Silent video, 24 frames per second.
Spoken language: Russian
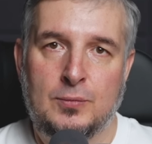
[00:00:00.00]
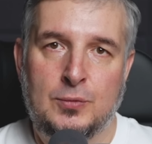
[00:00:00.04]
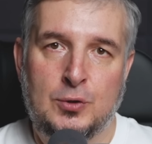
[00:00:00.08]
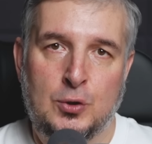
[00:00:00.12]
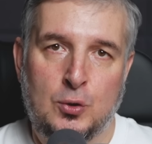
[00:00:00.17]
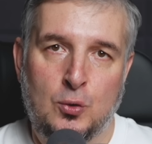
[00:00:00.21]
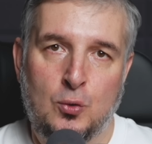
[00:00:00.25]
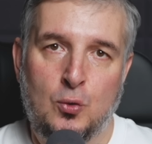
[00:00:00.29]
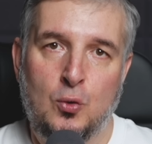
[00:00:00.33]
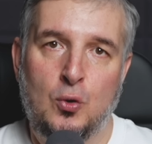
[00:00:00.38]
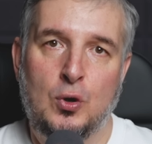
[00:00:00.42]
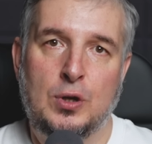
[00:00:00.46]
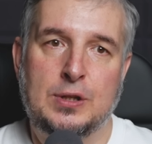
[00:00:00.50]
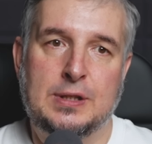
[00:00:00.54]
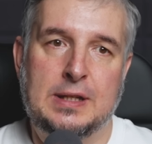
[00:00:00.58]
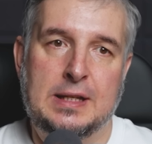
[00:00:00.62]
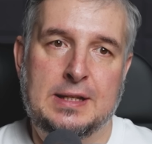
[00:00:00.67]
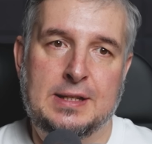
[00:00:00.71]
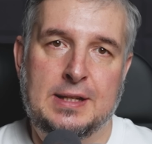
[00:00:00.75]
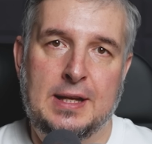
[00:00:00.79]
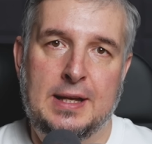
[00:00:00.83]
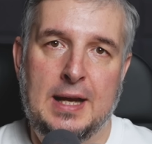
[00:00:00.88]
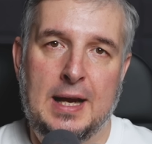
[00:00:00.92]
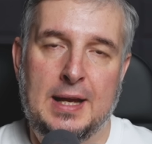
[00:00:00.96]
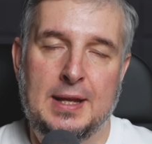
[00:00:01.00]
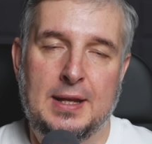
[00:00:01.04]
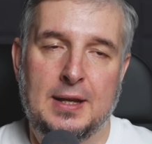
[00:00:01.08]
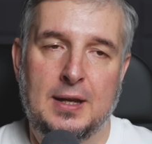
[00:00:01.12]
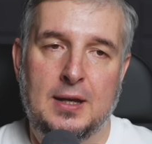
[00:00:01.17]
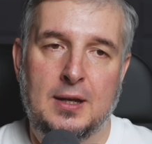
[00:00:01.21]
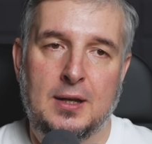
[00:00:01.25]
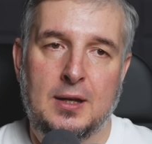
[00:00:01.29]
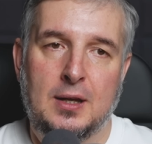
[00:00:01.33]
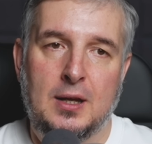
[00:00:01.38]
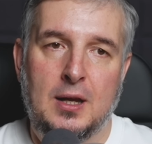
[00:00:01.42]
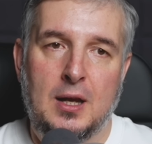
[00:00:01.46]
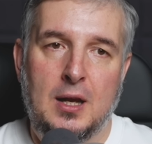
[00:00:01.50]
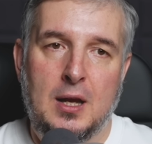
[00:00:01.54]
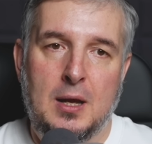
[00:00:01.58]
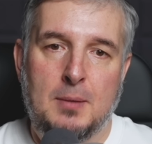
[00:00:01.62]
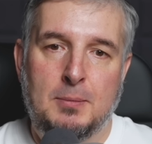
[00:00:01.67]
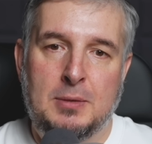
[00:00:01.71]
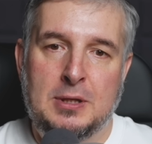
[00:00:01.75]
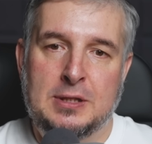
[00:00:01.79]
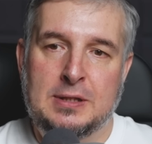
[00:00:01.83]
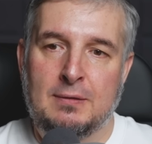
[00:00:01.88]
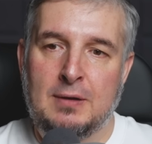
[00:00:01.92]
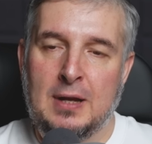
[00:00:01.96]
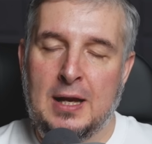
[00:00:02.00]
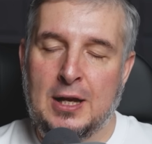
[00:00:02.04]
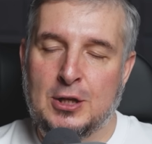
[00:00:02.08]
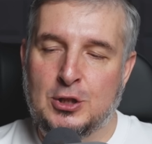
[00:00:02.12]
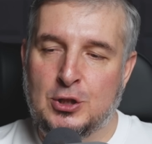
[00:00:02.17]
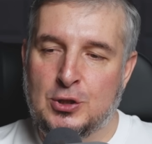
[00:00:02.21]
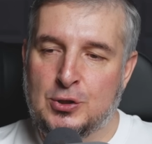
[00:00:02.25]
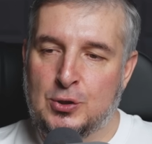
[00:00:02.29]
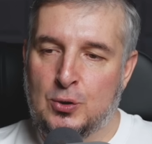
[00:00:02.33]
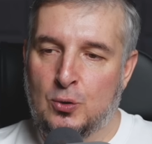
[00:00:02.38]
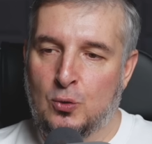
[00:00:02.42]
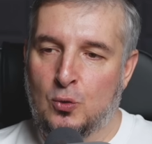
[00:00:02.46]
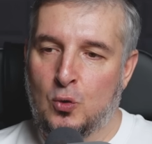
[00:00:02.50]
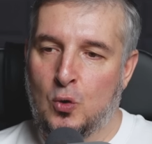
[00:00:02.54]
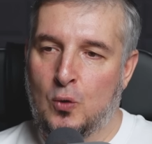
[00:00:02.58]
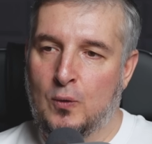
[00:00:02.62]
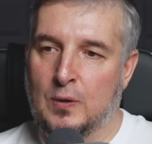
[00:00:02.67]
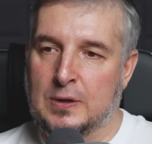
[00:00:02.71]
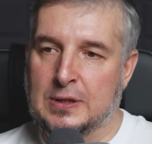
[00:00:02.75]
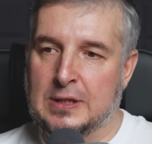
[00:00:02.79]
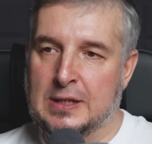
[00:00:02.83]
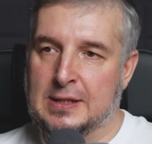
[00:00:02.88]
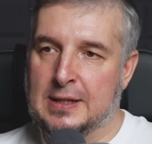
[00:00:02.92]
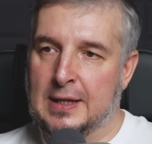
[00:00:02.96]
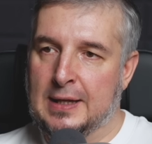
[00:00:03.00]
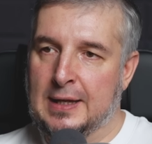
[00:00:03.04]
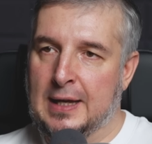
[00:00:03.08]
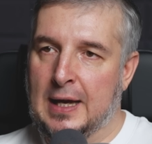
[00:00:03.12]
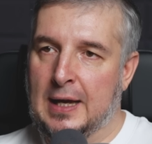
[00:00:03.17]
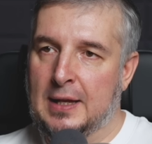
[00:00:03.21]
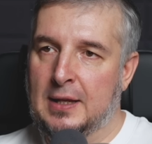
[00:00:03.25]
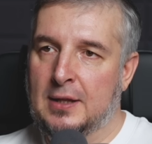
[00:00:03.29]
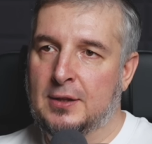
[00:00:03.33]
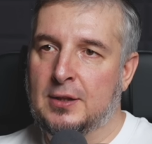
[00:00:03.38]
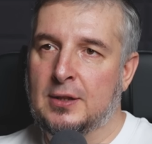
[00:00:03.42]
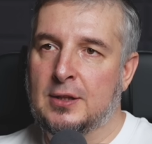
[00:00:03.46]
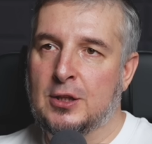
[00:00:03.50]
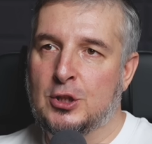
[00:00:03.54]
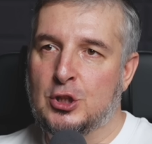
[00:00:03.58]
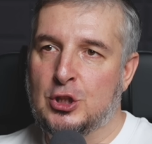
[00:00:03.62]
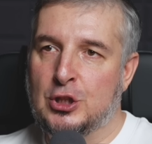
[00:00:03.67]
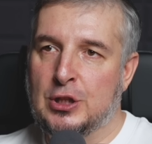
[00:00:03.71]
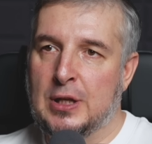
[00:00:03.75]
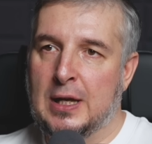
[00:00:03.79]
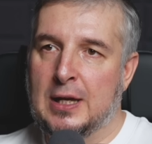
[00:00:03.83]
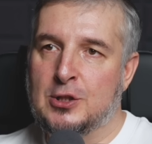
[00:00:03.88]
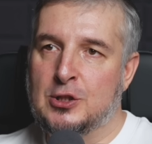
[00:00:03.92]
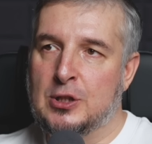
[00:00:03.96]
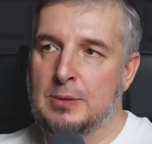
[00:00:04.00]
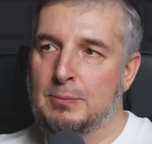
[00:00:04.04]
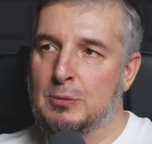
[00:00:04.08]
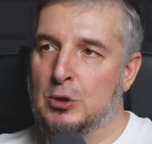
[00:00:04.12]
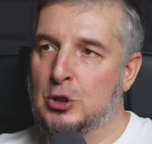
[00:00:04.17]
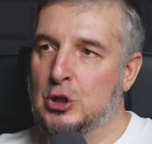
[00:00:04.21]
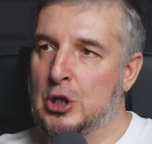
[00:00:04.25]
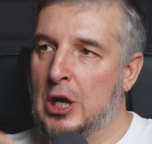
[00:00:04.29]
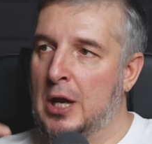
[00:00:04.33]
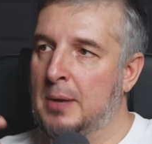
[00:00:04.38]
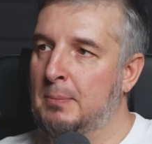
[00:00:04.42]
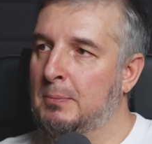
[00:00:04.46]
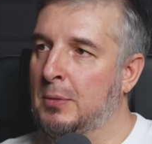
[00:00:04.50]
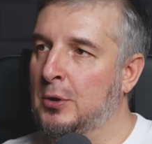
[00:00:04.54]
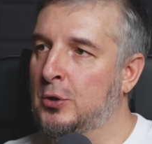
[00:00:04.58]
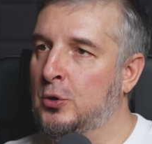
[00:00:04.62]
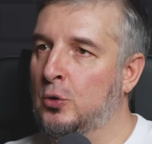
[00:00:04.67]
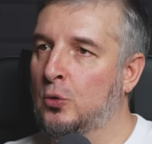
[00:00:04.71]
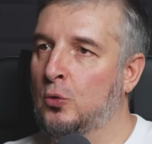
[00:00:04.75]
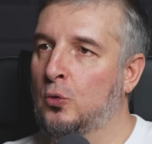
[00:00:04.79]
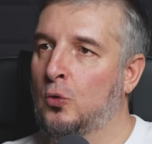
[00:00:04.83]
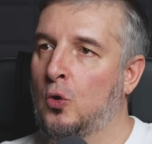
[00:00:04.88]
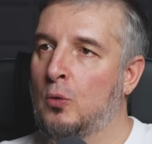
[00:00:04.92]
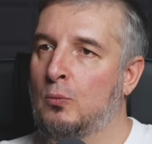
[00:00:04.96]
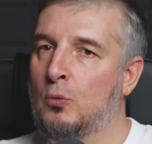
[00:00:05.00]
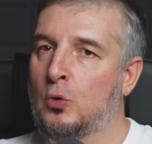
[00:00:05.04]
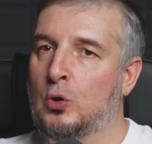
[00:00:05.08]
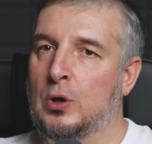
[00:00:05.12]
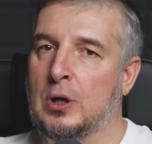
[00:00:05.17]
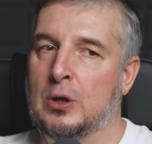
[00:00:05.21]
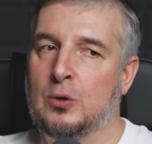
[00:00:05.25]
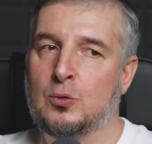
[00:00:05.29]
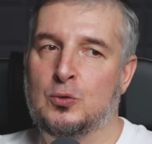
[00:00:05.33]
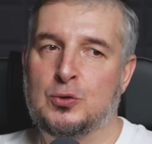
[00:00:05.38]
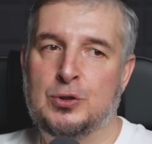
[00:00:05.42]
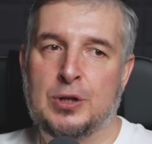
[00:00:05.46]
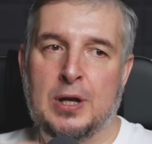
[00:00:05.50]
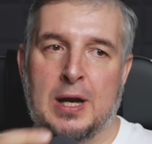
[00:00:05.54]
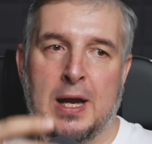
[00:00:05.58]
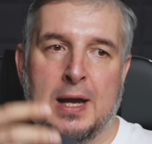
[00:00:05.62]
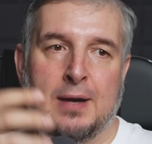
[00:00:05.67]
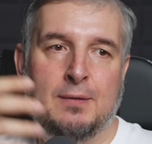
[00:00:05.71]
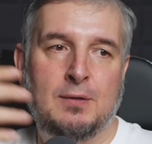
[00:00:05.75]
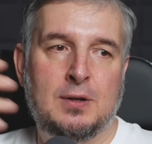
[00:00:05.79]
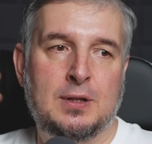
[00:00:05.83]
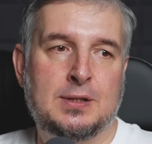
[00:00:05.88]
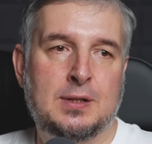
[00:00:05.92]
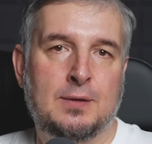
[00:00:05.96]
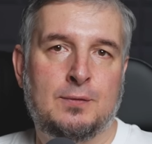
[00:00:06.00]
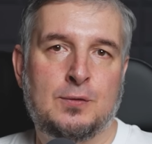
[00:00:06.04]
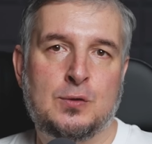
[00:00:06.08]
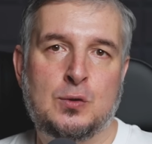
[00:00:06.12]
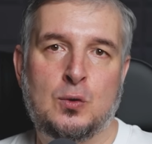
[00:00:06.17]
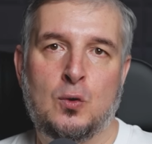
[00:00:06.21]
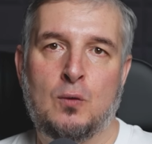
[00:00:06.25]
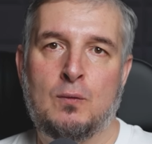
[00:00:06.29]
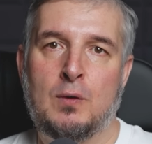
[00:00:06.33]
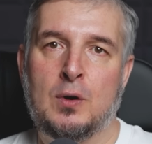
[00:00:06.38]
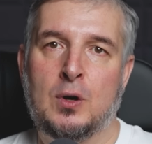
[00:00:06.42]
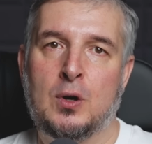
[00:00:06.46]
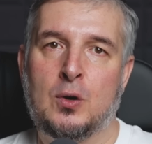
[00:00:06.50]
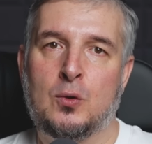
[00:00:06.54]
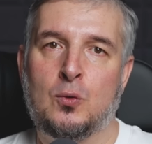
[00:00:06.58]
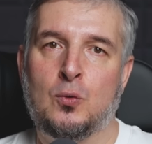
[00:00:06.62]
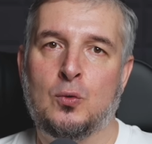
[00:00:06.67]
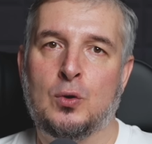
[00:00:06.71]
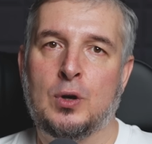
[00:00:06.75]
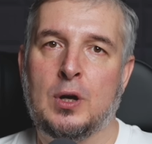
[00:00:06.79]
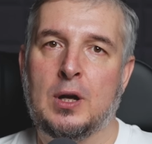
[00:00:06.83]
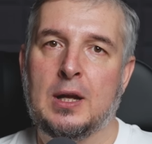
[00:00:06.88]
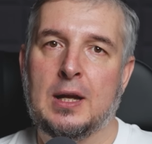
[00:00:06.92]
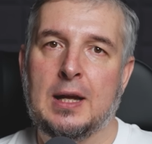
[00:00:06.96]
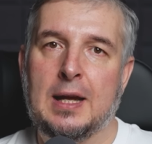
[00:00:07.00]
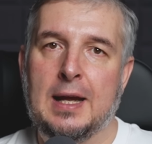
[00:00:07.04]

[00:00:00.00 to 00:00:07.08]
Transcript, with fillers: Другое состояние представляешь, из другого состояния ты начинаешь замечать по-другому, как устраивается все вокруг,